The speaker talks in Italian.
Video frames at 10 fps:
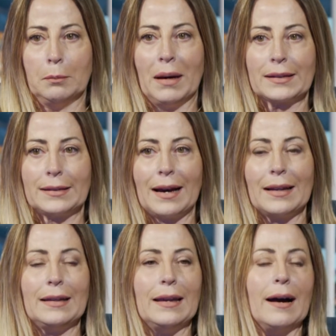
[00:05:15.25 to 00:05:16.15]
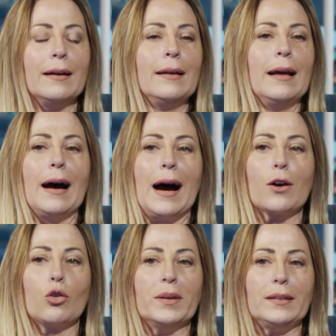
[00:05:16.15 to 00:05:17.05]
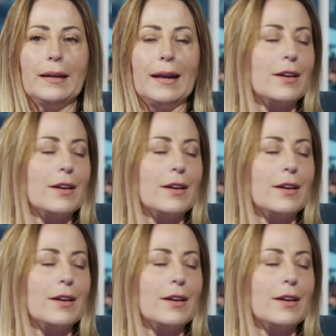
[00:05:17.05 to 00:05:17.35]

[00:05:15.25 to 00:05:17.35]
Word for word: battaglia ha come dire,